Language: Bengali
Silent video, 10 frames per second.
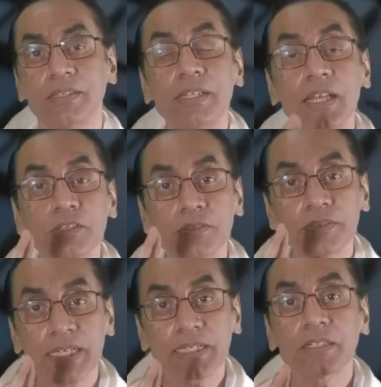তিনি একজন
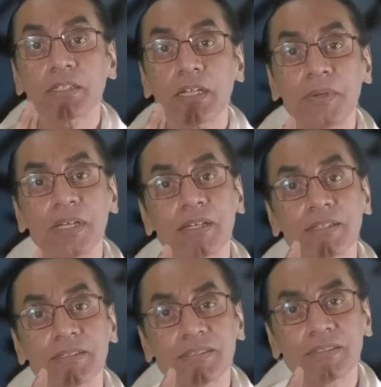সেক্টর
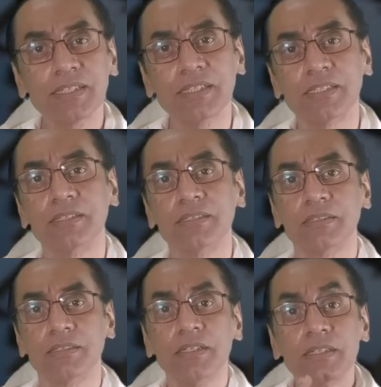কমান্ডারের স্ত্রী
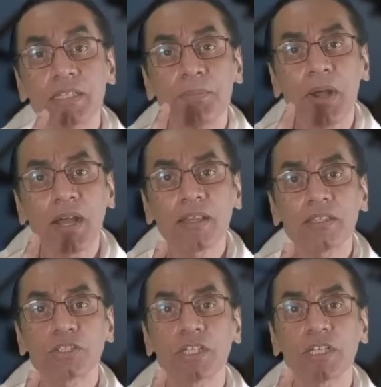তিনি
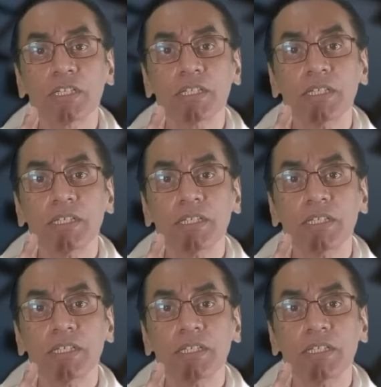বাংলাদেশের